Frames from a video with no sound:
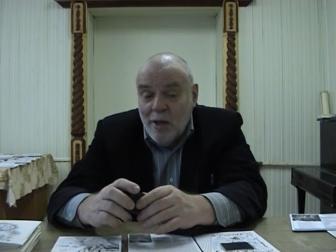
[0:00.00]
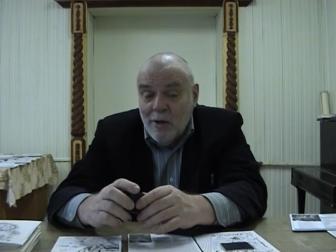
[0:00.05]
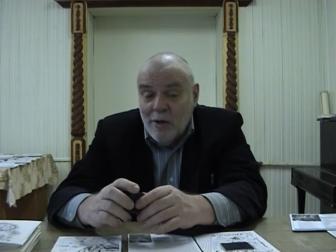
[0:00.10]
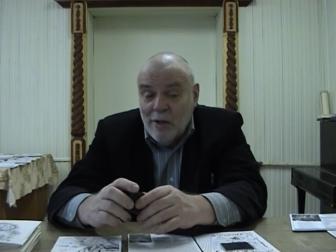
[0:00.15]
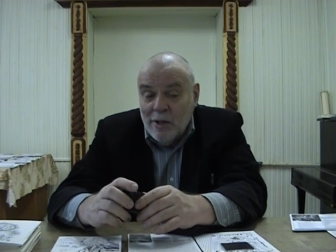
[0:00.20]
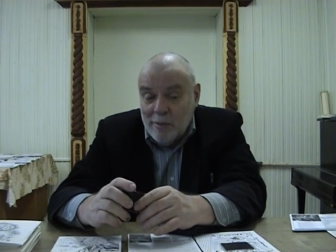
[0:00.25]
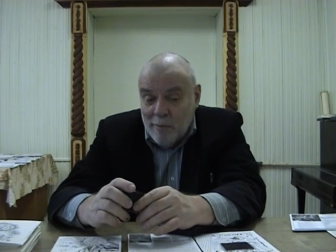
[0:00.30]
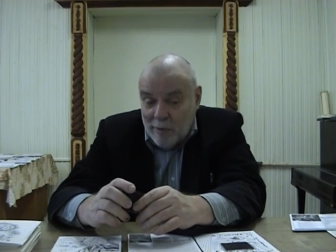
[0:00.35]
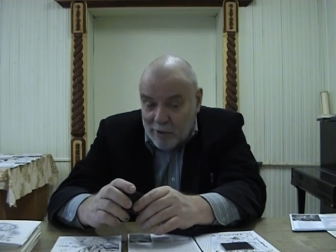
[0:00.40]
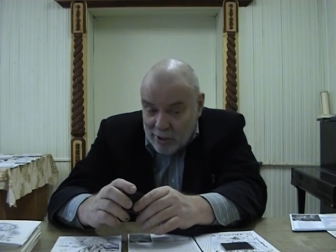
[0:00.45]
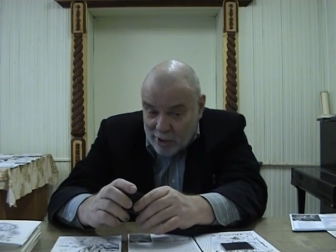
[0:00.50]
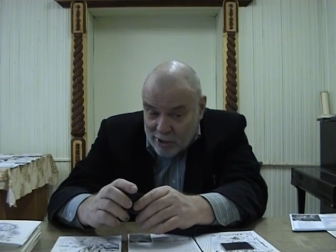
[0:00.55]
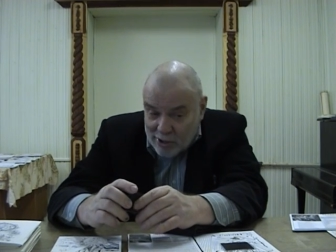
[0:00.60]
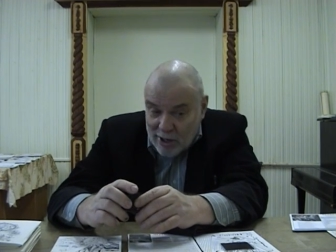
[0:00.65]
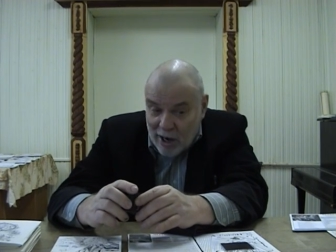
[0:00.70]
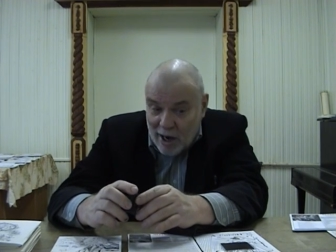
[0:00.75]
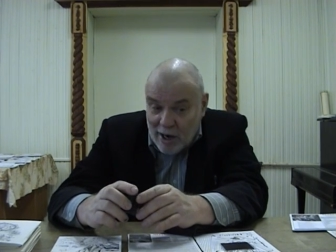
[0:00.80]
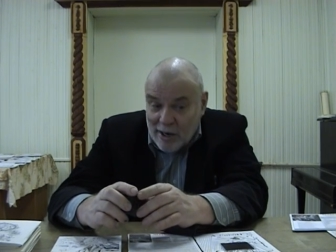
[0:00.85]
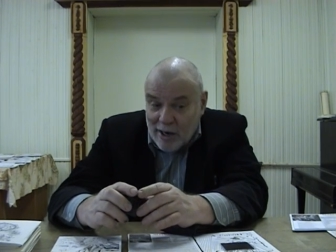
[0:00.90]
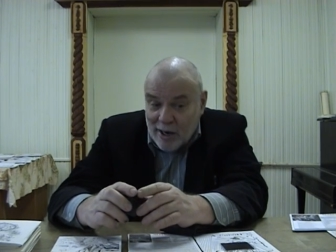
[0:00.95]
Это
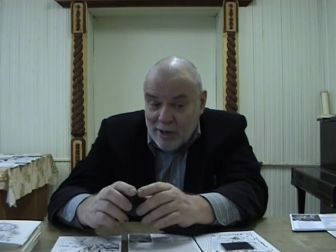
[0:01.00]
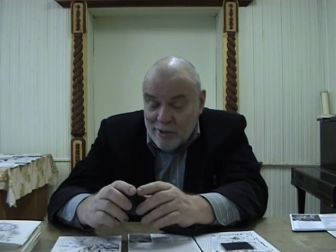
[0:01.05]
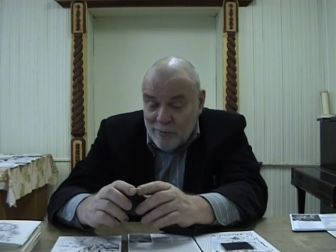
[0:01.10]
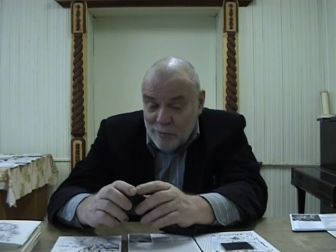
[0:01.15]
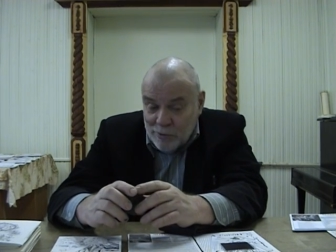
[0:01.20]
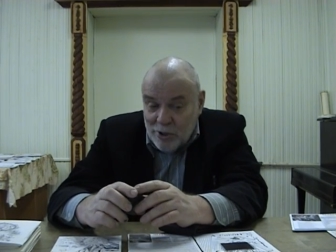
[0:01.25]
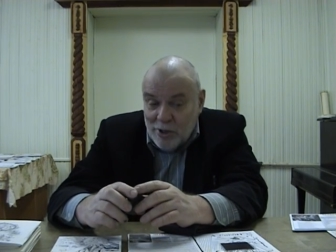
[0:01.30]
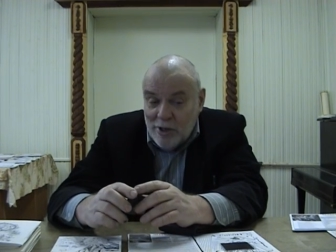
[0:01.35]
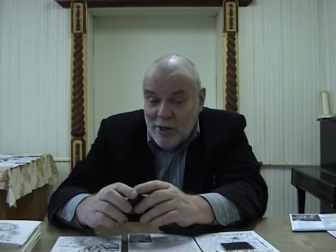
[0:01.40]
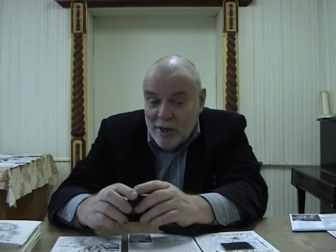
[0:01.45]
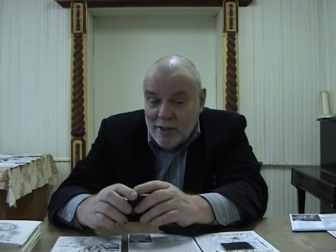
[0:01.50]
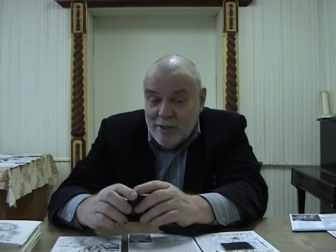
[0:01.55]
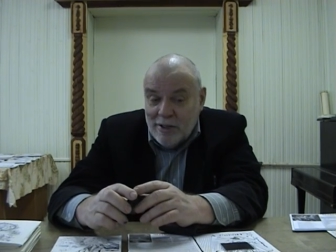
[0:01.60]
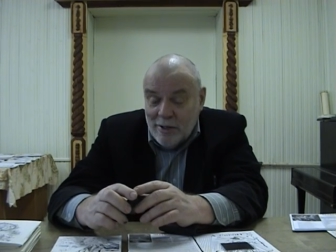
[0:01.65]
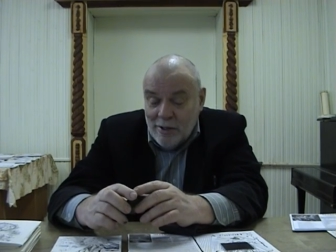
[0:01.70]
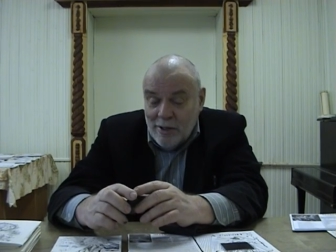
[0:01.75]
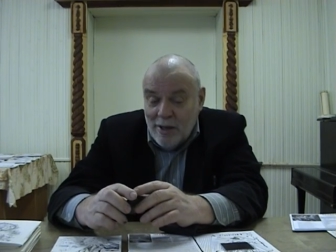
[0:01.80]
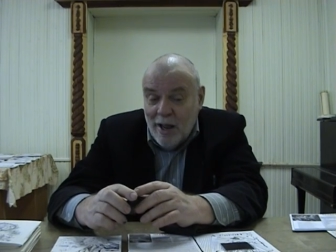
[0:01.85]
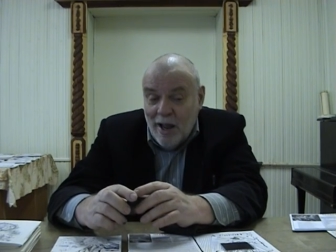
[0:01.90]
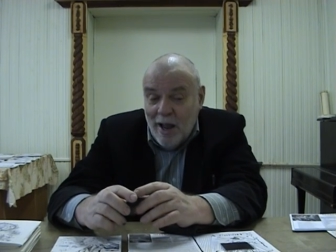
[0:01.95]
парадоксально, звучит для,
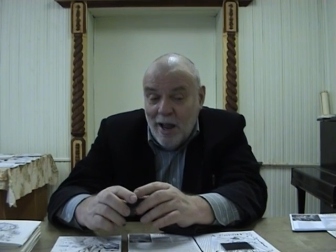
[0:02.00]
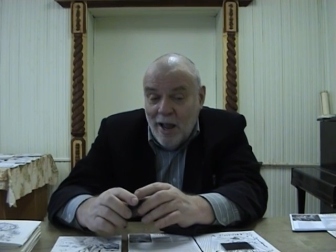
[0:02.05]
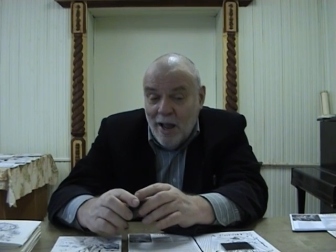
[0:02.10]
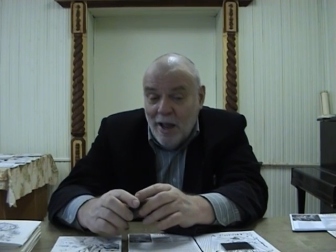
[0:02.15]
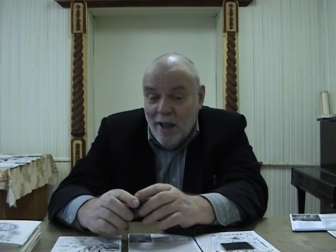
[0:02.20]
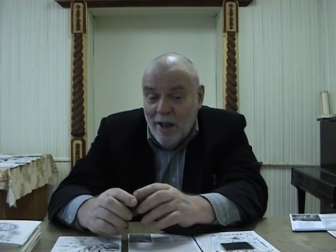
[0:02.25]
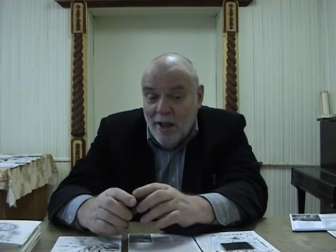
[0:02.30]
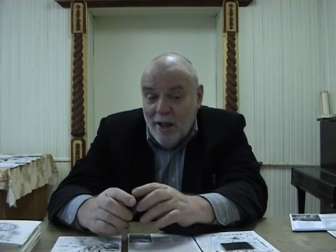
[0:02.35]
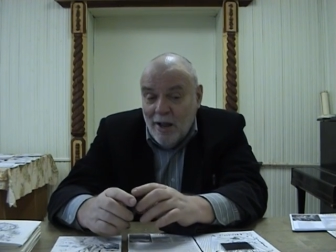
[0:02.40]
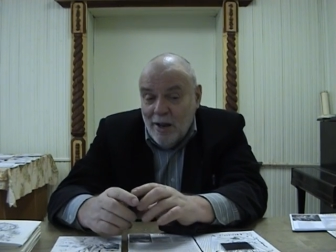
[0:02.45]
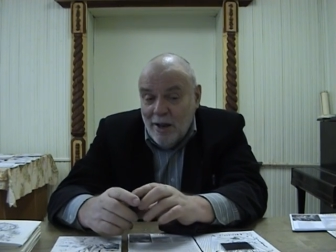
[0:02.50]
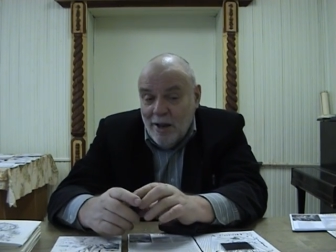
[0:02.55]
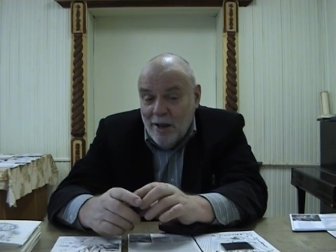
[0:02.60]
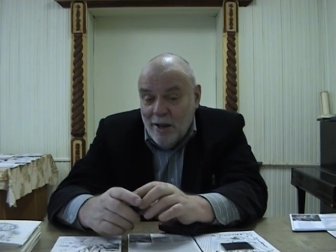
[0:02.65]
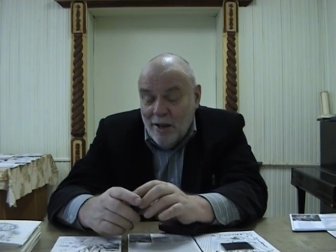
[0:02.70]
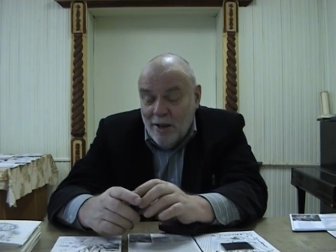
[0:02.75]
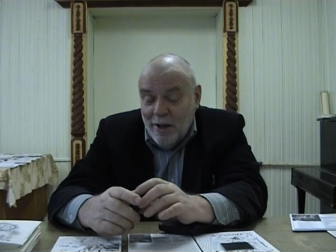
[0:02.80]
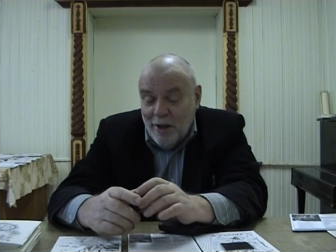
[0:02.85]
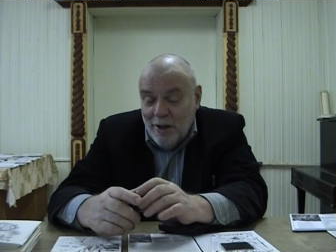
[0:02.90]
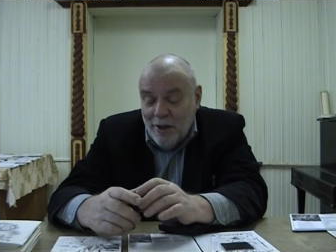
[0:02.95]
для э,